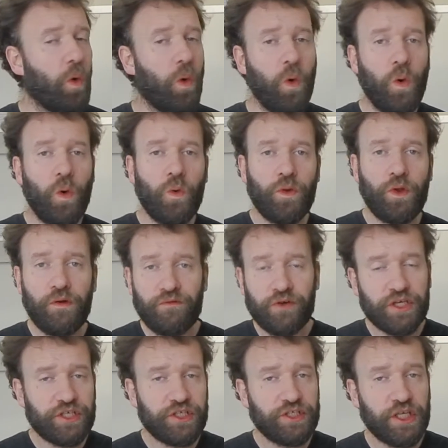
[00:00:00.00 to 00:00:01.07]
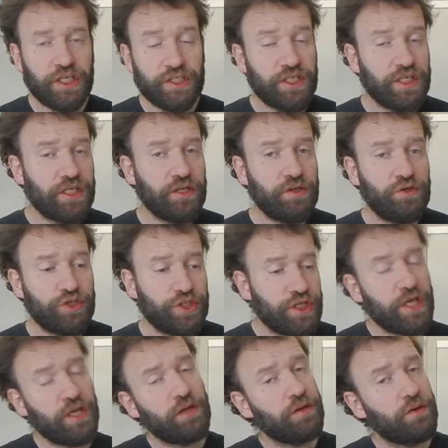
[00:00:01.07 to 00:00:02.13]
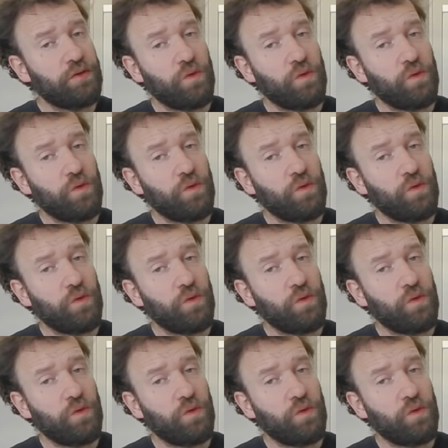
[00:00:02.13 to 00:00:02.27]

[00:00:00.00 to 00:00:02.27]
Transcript: On envoie chercher le chien